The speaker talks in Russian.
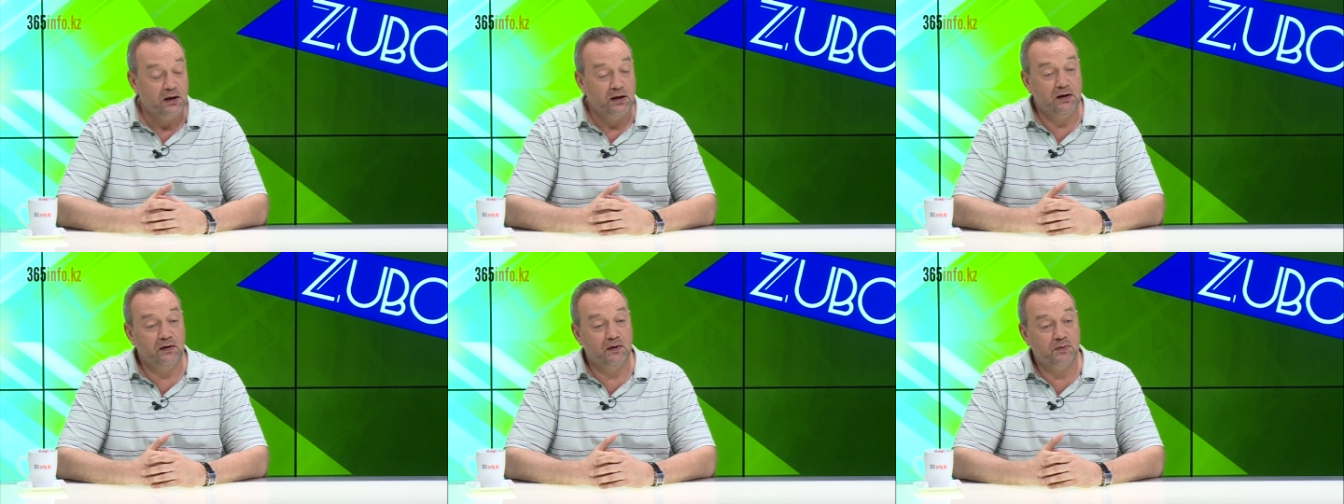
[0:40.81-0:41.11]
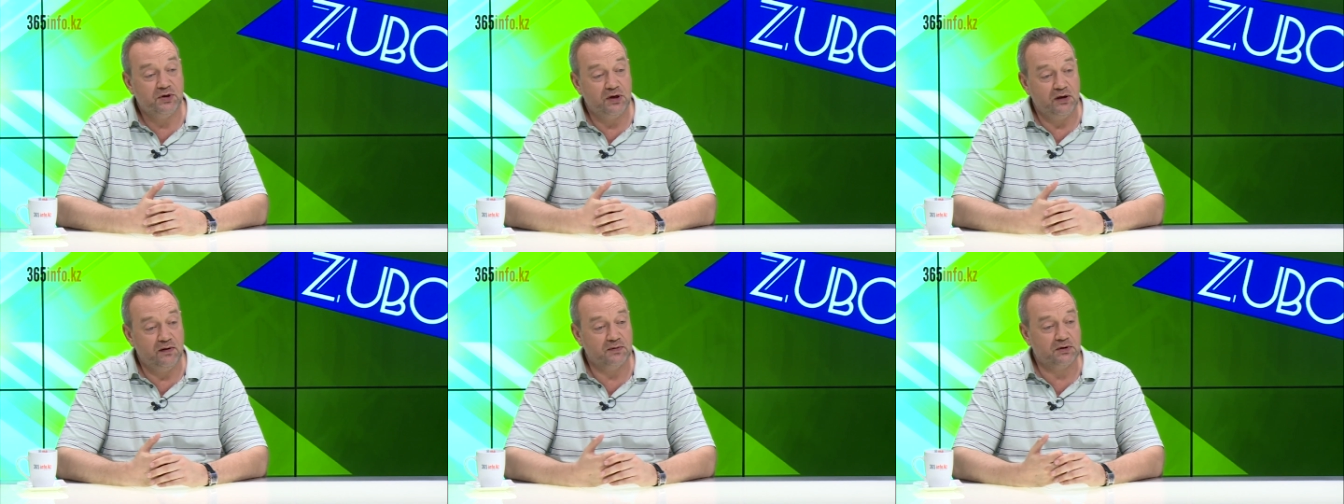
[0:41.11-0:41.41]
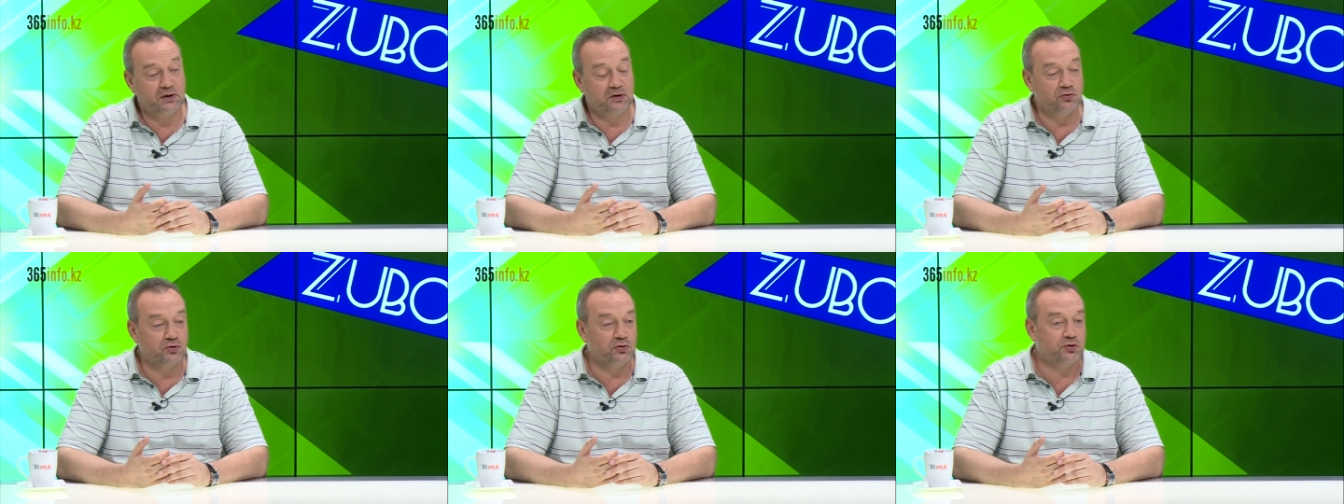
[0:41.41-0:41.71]
И вообще я вам
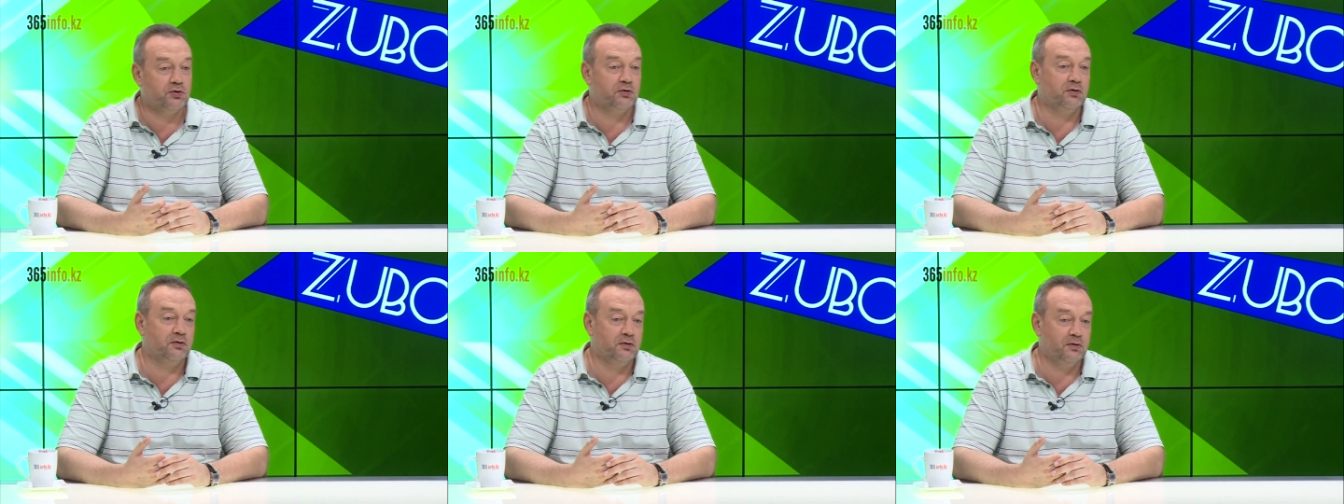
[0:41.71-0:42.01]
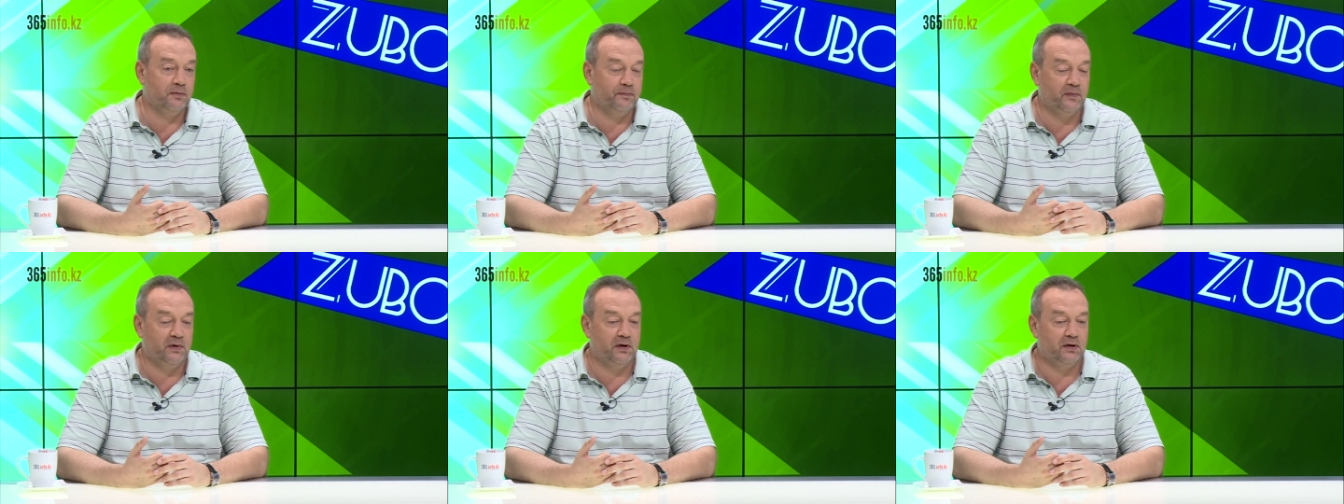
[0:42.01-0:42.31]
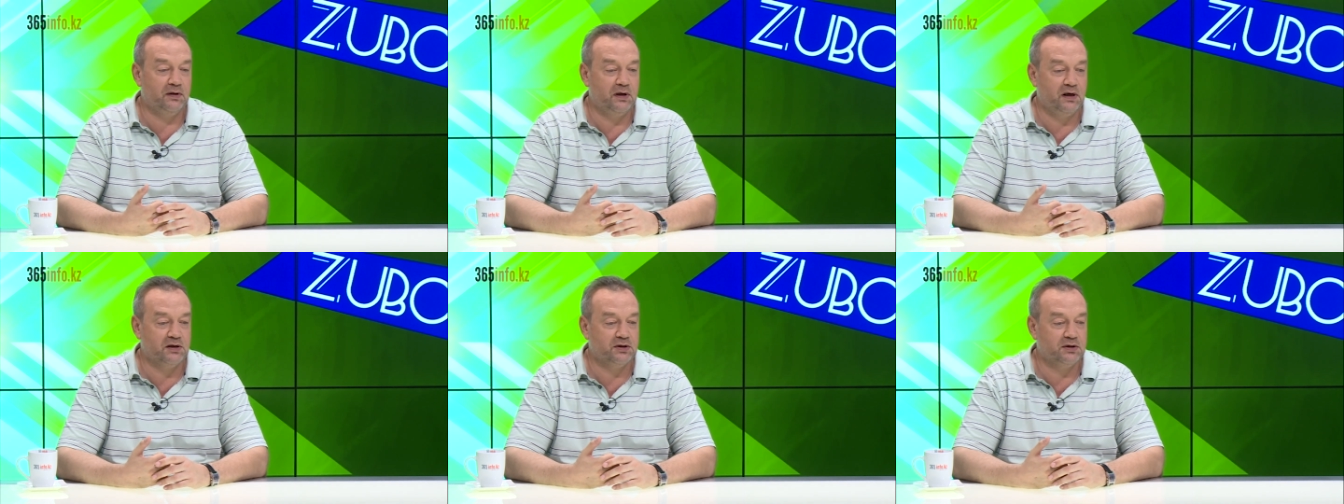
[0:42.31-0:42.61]
скажу, что
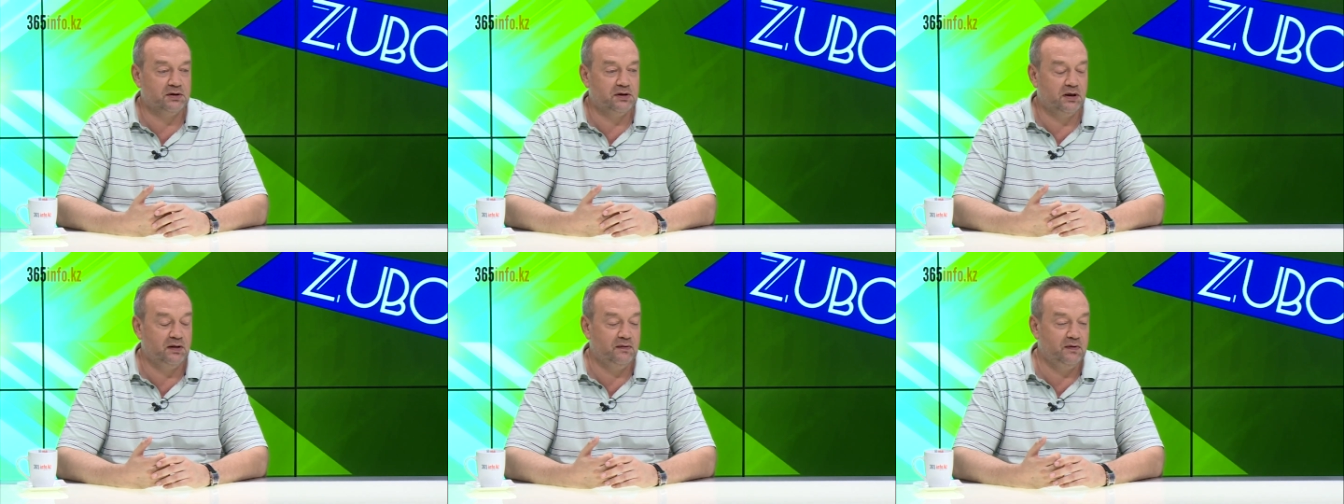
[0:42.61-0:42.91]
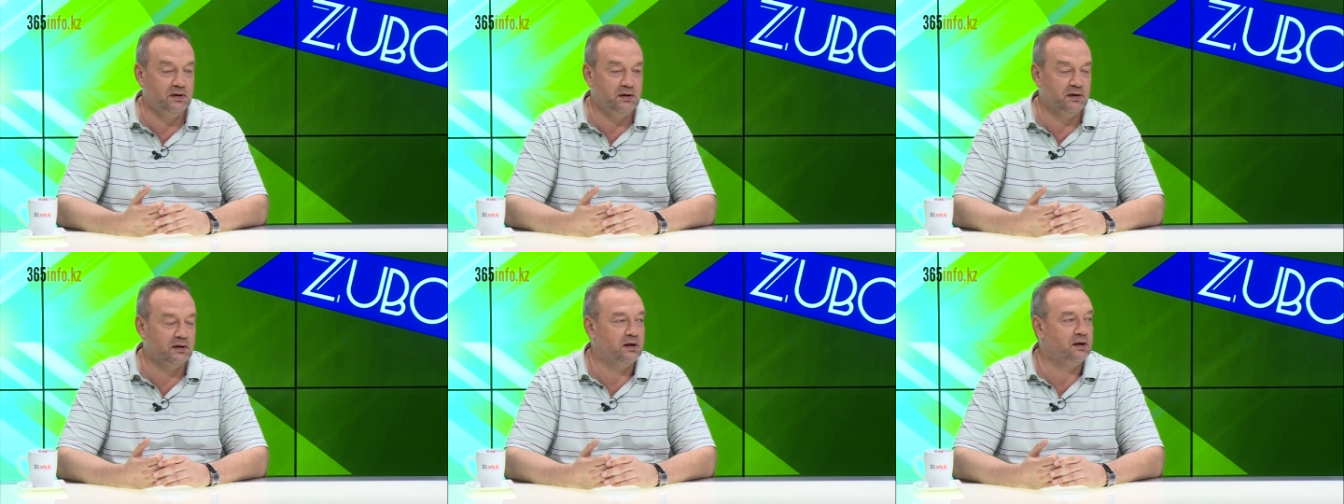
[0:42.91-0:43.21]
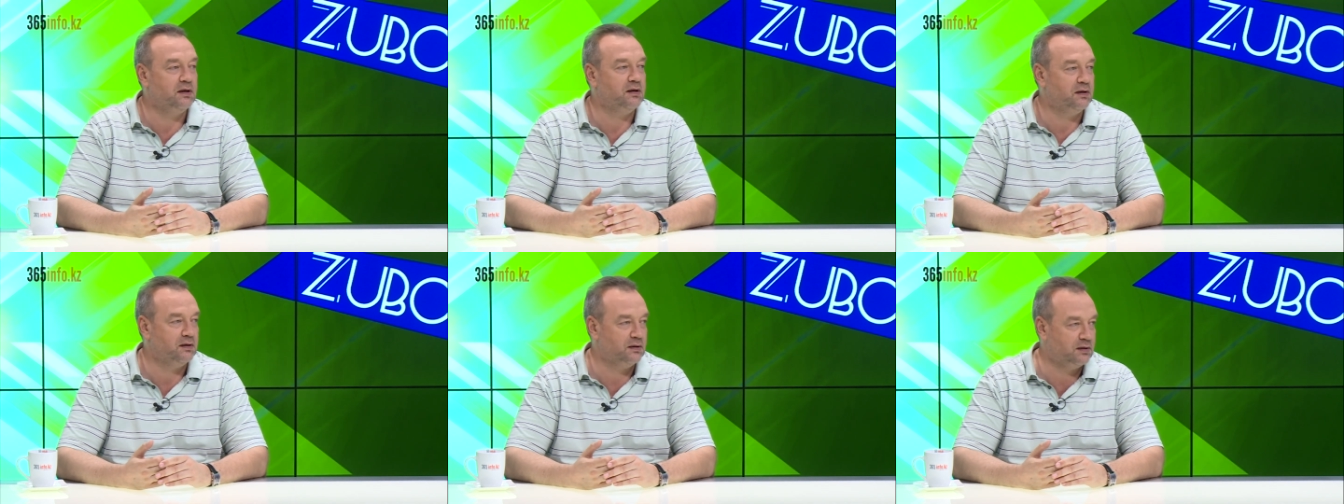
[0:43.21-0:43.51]
э, наше телевидение, да
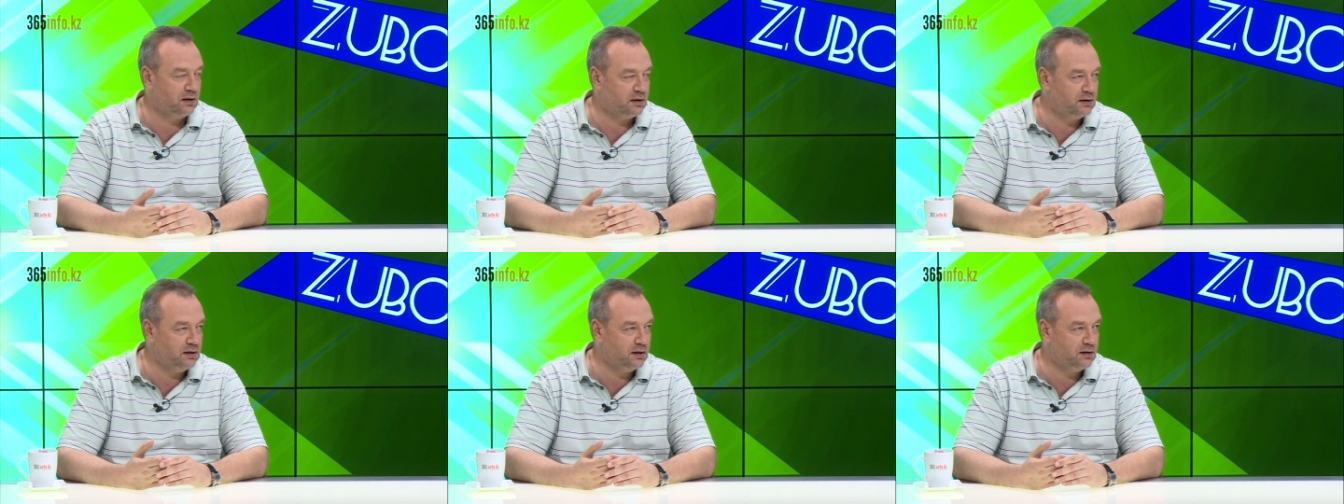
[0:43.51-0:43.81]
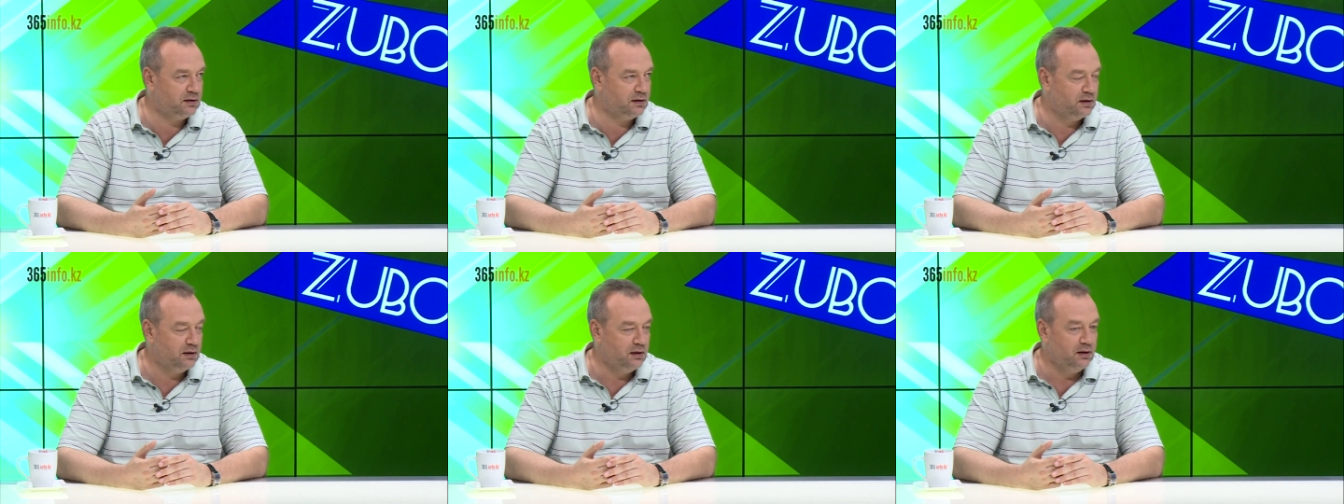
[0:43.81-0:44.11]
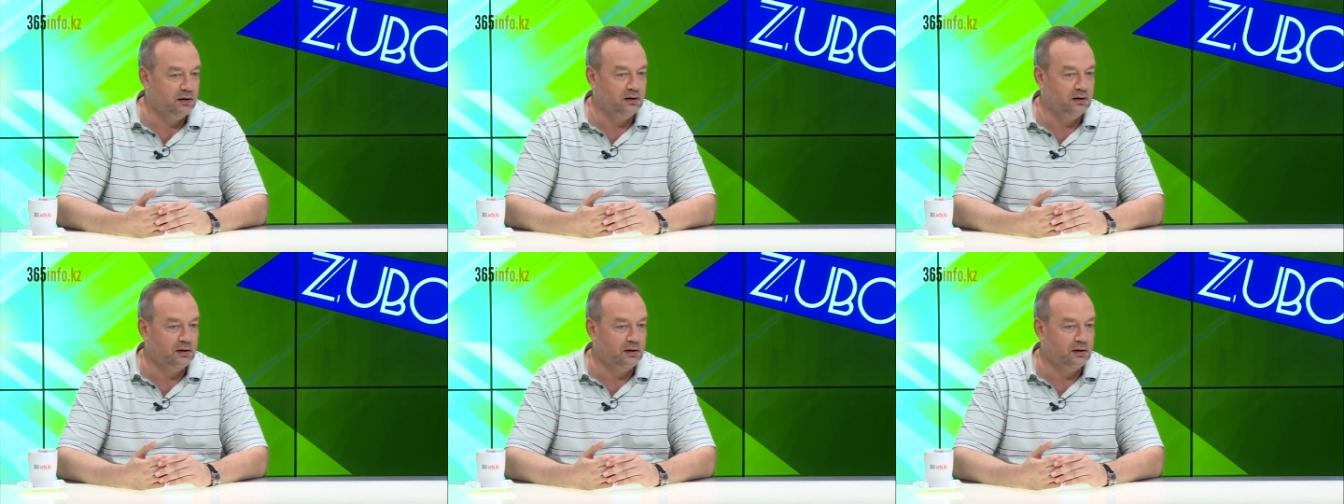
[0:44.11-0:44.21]
и интернет –